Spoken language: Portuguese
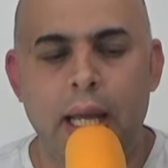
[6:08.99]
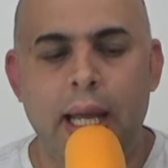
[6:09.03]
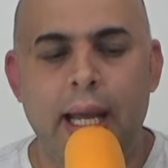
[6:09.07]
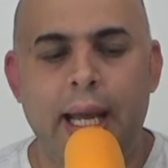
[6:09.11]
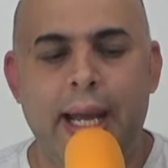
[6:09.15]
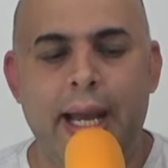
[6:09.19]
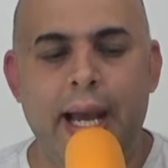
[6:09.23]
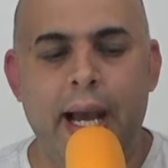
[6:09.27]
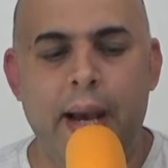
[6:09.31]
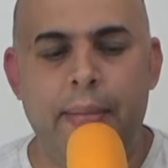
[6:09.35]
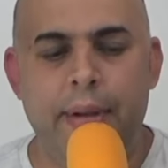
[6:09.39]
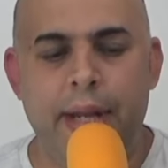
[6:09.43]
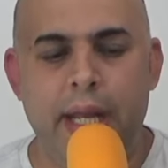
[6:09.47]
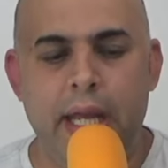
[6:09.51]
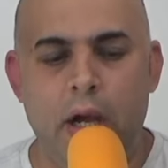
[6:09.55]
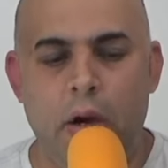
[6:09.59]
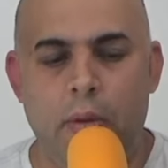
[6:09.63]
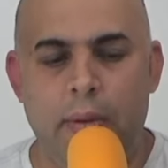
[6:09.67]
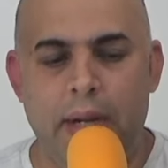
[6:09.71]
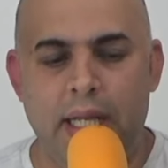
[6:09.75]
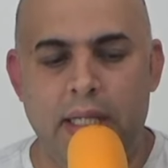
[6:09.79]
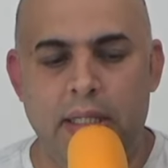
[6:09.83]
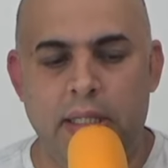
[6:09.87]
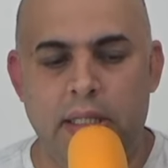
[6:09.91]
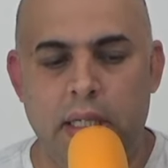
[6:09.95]
Gabriel
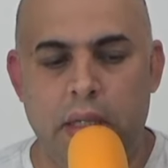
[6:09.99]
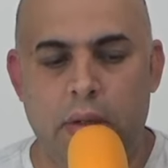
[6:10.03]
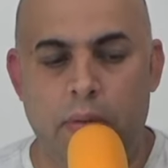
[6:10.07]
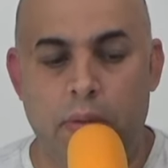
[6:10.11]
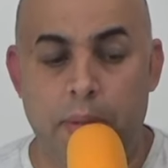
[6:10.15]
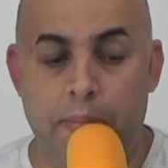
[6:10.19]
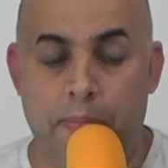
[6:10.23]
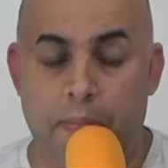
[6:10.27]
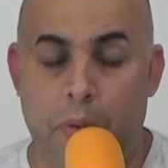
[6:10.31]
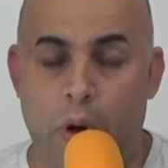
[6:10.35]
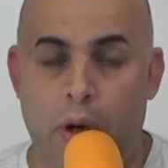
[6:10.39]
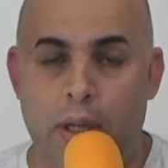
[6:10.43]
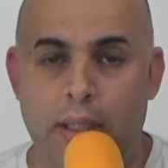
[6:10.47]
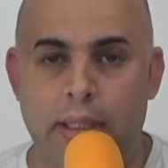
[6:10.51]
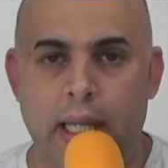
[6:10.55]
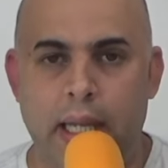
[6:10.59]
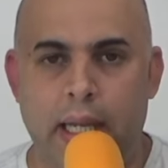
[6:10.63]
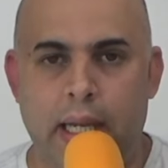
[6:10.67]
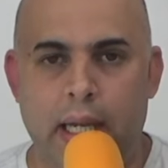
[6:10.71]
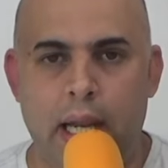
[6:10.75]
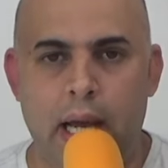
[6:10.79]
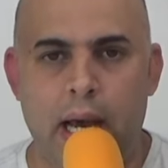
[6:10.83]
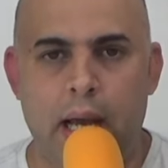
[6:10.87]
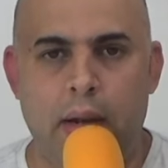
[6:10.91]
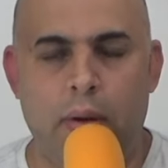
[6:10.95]
Brazão e podem,
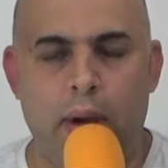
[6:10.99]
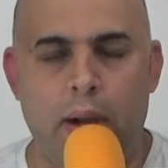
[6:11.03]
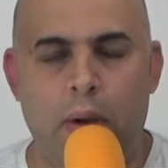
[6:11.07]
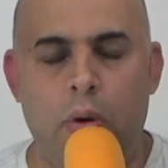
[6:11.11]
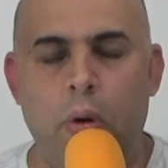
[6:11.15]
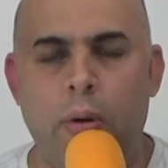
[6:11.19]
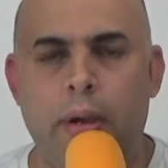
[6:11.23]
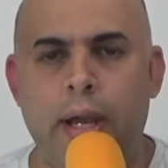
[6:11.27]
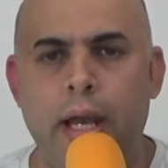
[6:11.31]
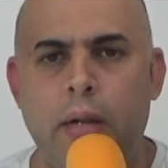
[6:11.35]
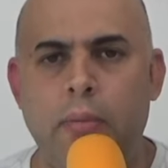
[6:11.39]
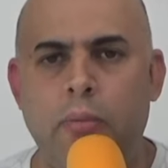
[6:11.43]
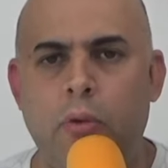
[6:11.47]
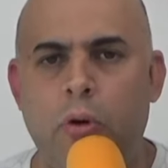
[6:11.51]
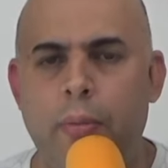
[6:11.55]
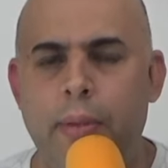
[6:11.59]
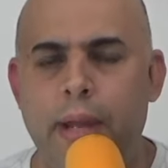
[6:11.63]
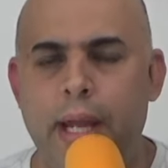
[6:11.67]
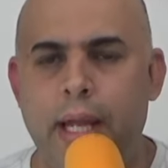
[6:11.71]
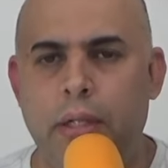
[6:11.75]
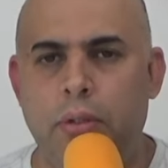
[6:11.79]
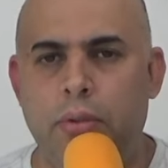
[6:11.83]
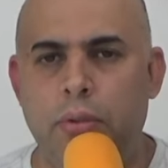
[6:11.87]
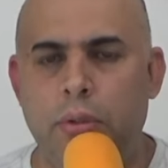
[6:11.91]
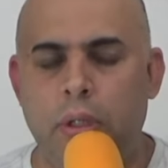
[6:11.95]
claro, a qualquer
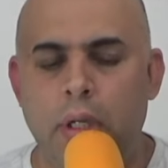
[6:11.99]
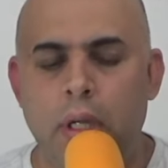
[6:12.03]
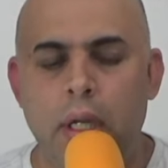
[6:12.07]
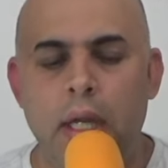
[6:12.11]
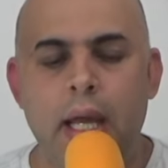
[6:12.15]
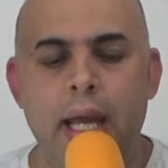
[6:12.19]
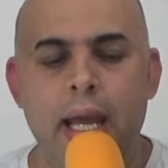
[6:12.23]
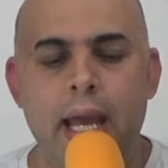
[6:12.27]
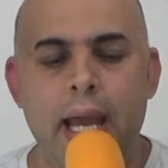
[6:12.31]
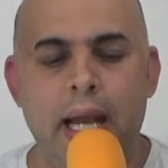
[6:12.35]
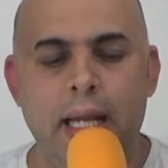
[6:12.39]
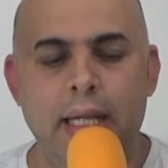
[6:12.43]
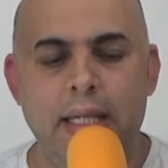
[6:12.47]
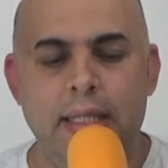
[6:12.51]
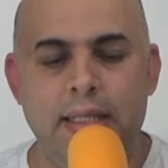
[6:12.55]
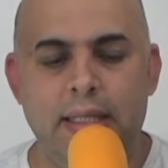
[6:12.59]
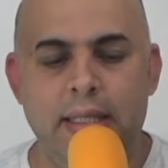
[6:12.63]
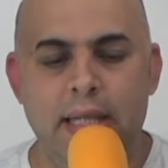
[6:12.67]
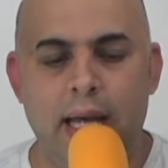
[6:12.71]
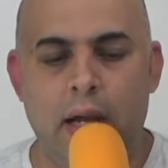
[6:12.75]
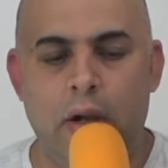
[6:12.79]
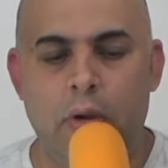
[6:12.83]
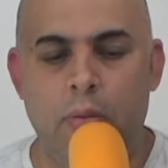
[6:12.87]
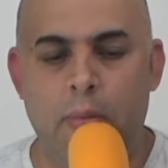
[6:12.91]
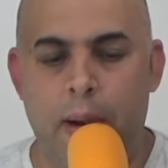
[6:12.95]
momento
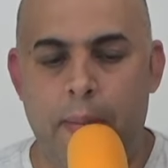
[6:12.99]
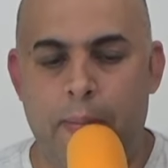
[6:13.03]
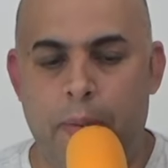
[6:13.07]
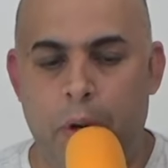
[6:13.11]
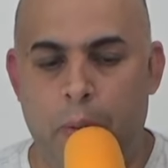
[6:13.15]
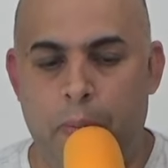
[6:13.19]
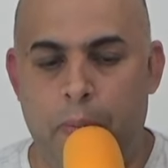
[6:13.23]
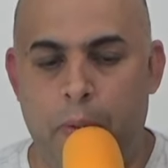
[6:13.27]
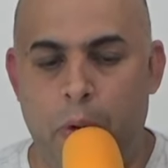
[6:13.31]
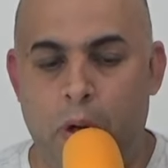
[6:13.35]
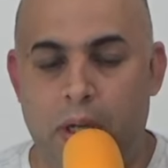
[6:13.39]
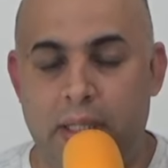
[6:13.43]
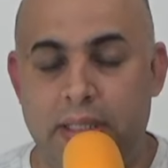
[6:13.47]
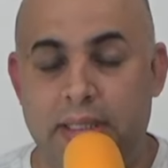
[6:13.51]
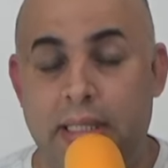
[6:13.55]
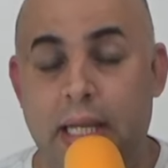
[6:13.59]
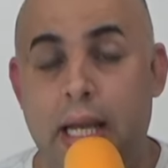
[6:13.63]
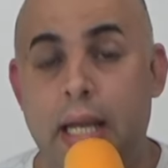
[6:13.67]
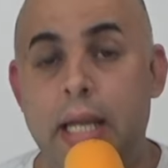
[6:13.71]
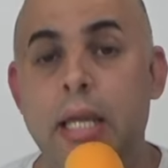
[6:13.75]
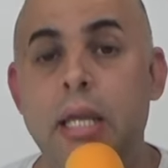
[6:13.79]
realizar uma proposta.